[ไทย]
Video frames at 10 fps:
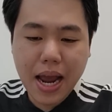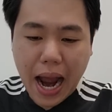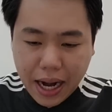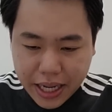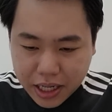
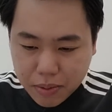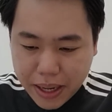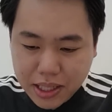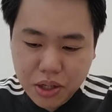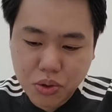อ่ะนี่คือบิ๊
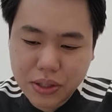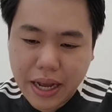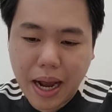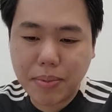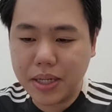กนิวส์ใน
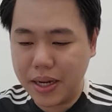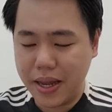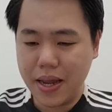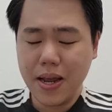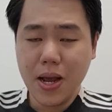ค่ำคืน
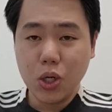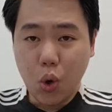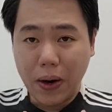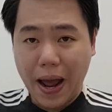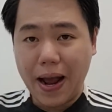นี้ ช่
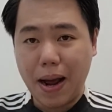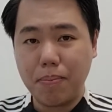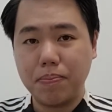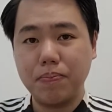วงหน้าครับ